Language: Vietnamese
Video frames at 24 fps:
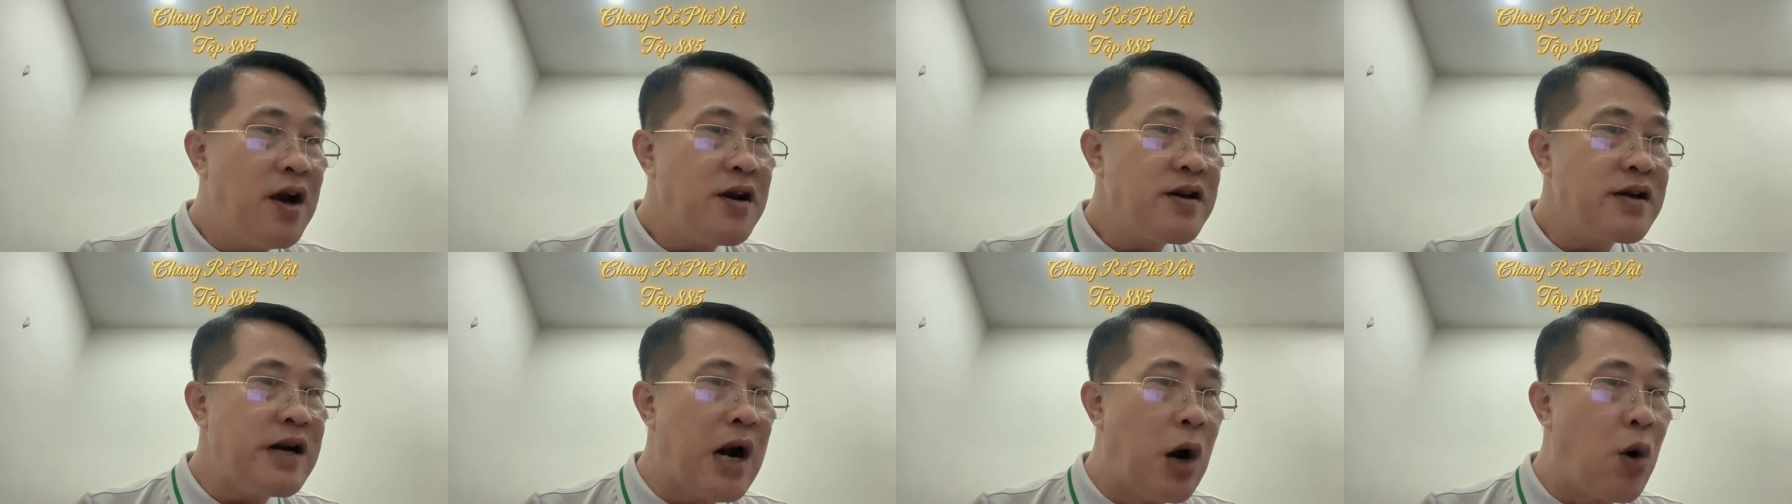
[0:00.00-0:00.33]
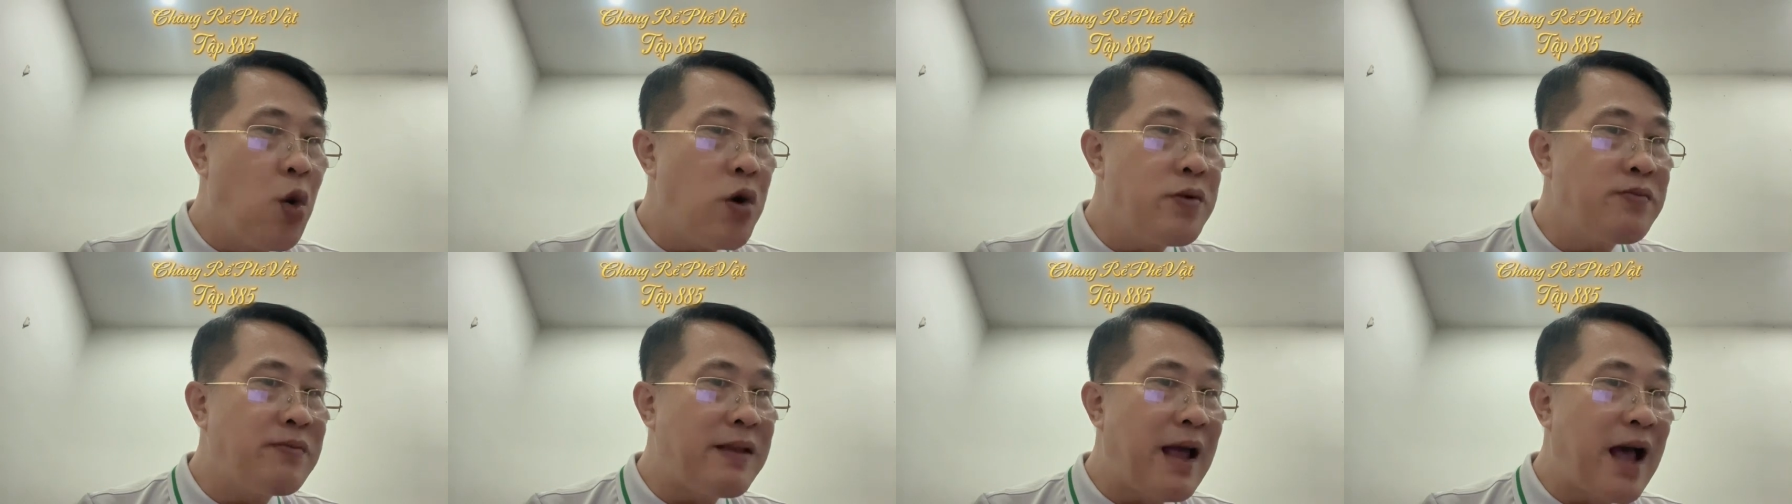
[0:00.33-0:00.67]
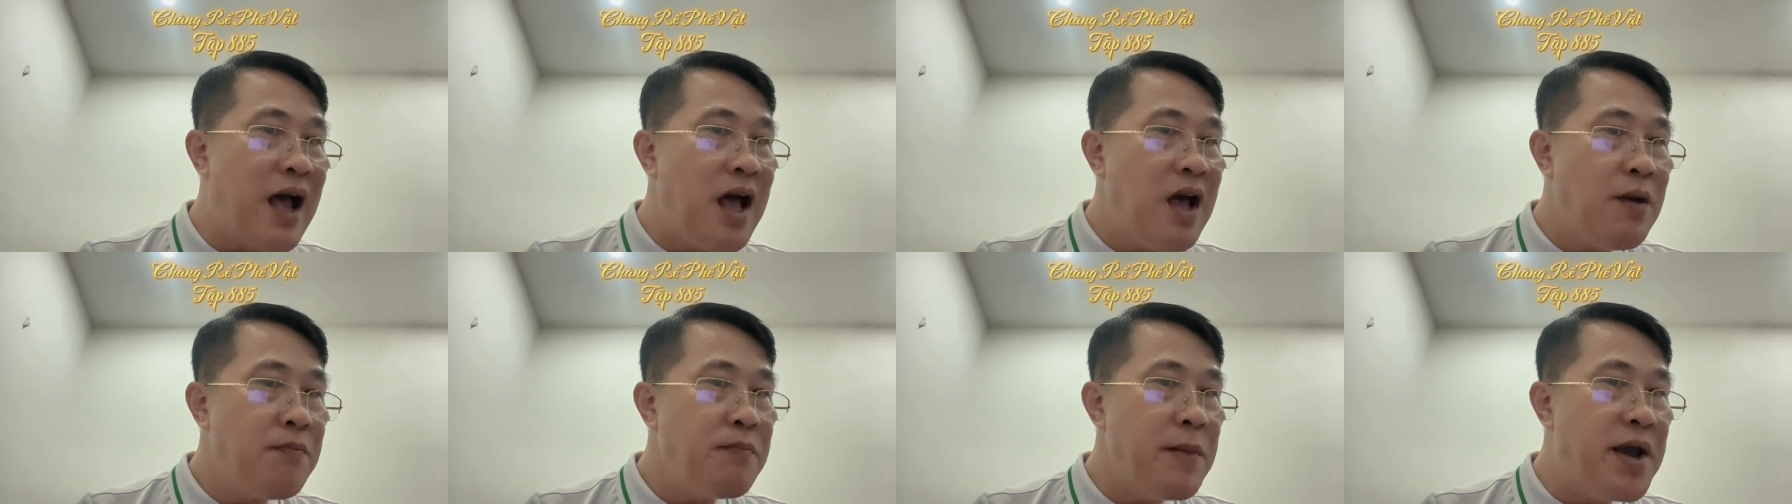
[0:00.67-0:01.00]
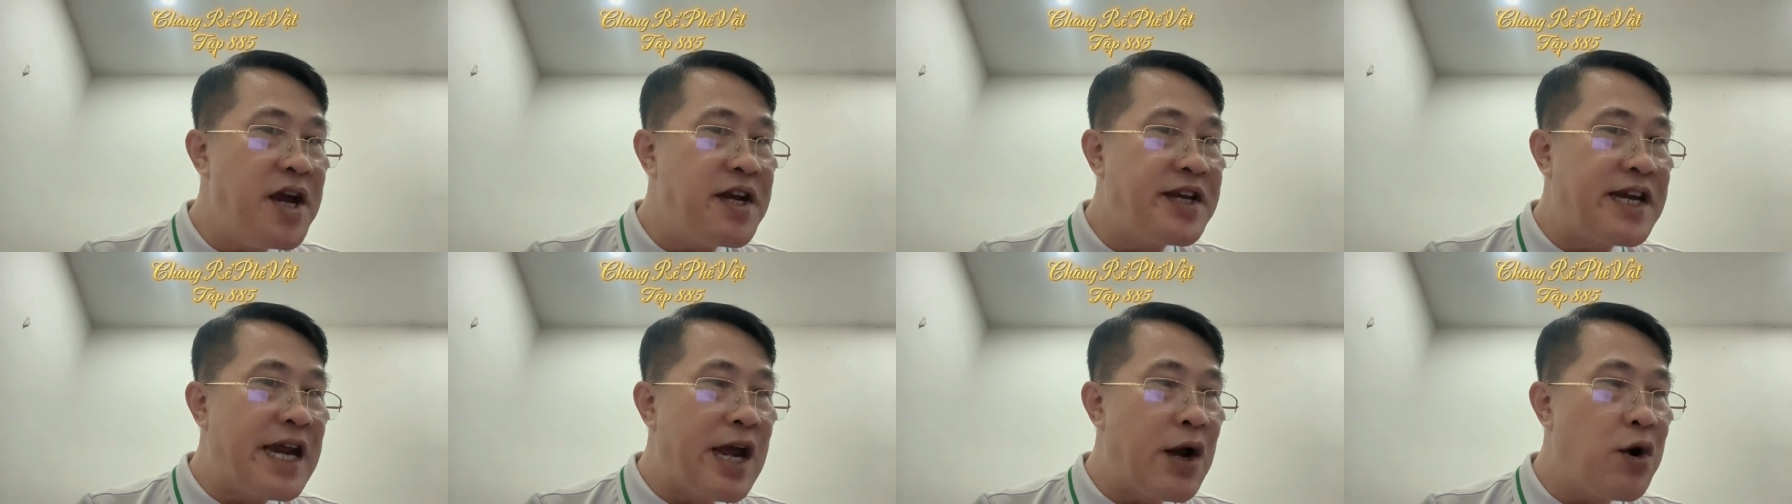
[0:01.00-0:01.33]
Đầu của ông ta
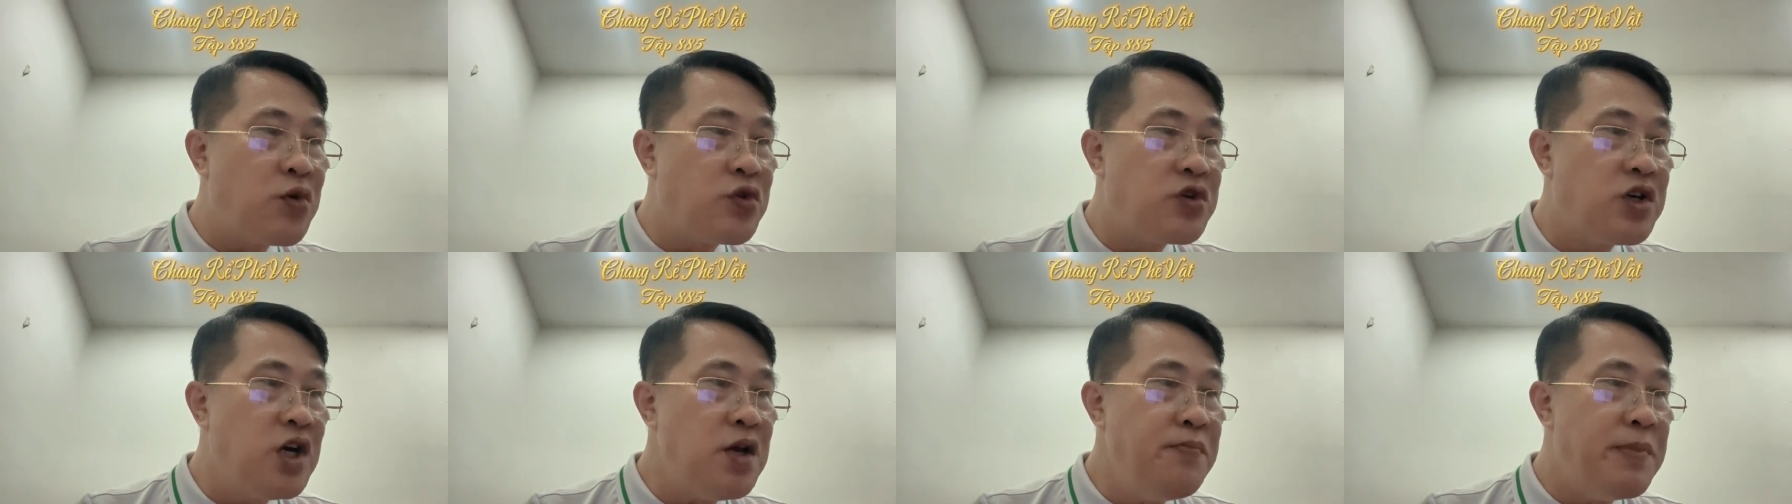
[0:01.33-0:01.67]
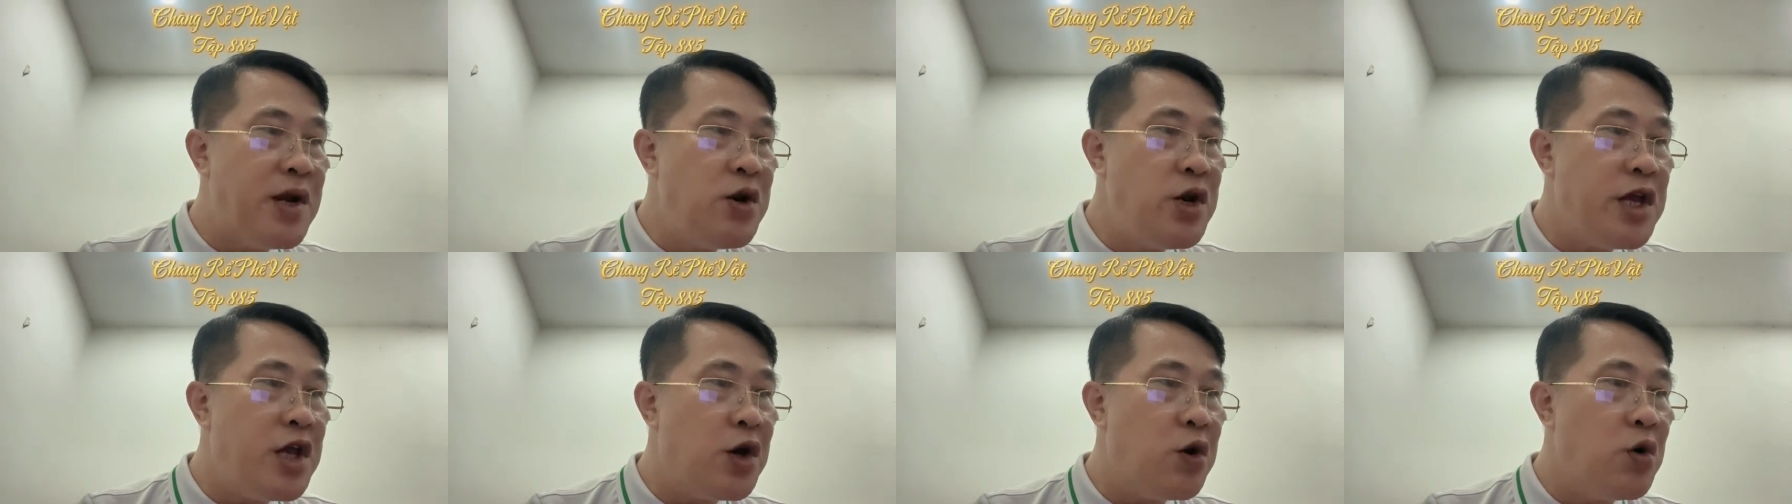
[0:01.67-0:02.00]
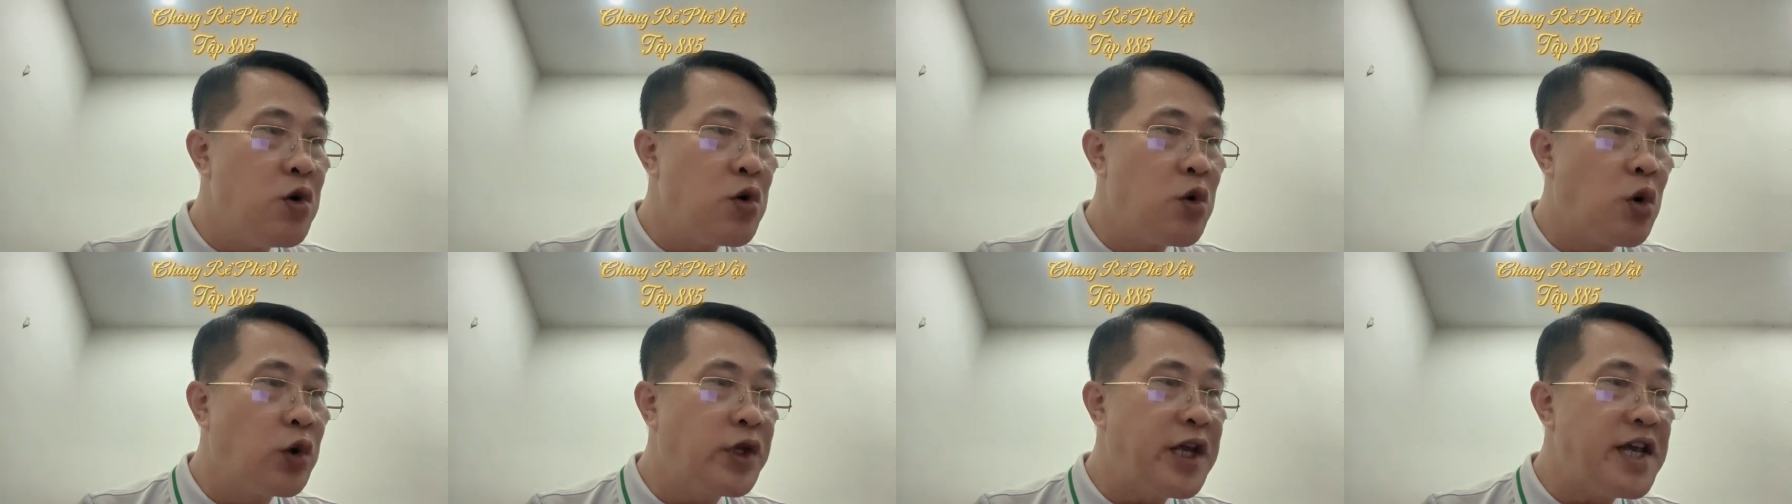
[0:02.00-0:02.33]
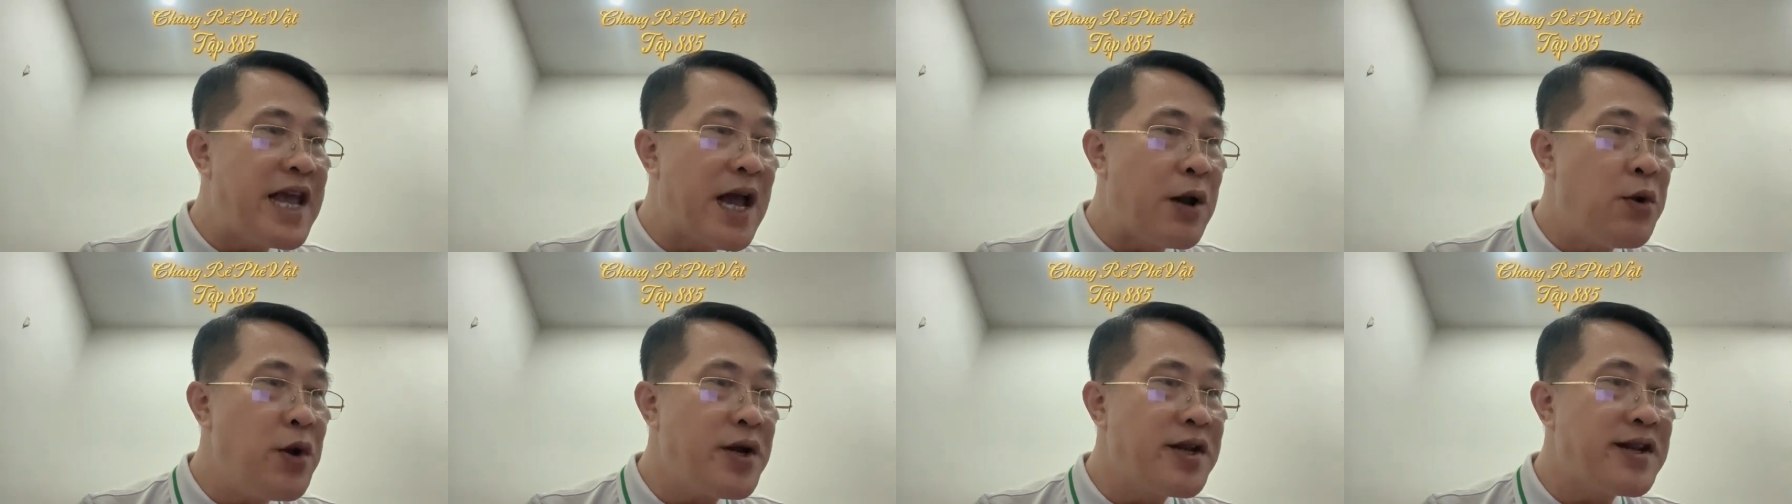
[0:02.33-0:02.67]
bị treo dưới biển hiệu của thế
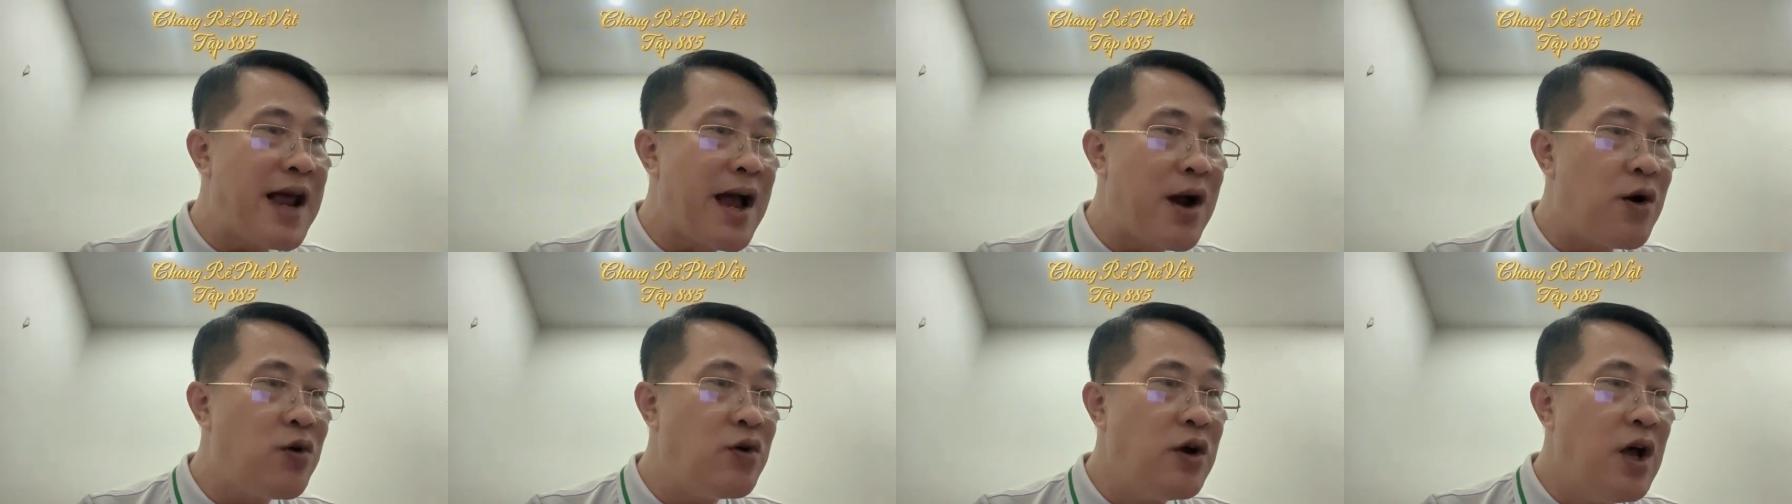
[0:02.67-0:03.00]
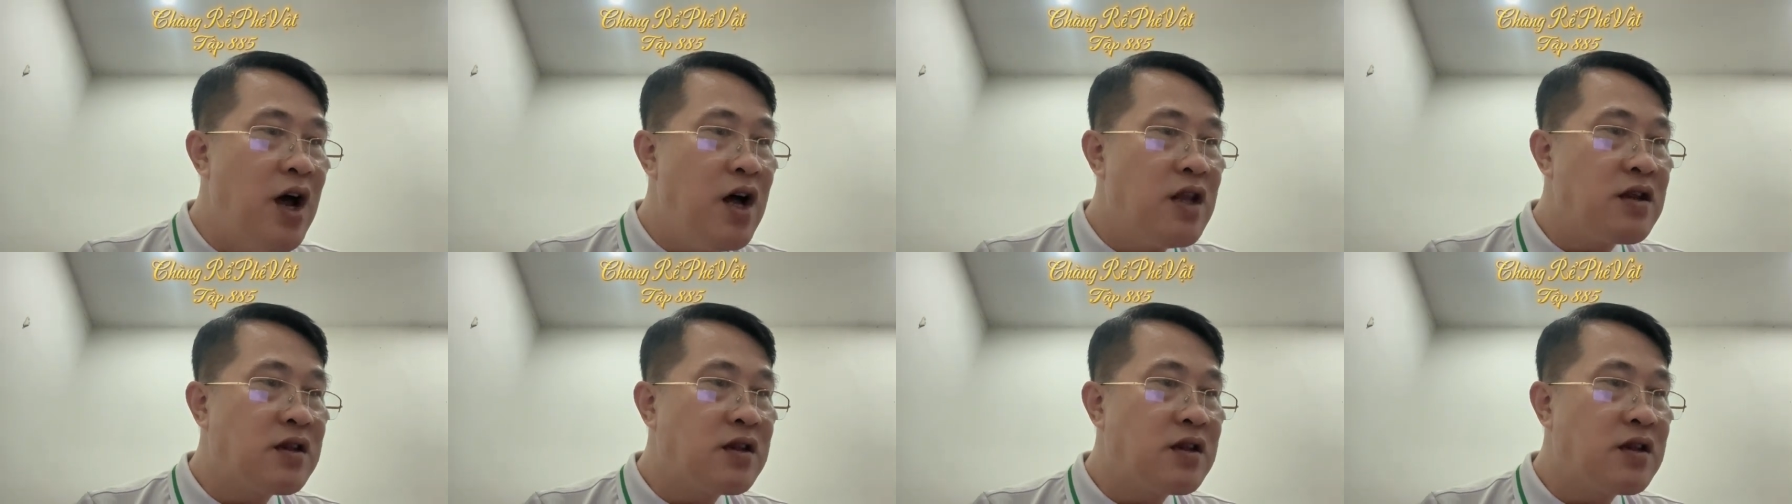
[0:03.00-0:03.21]
gia huyết đao.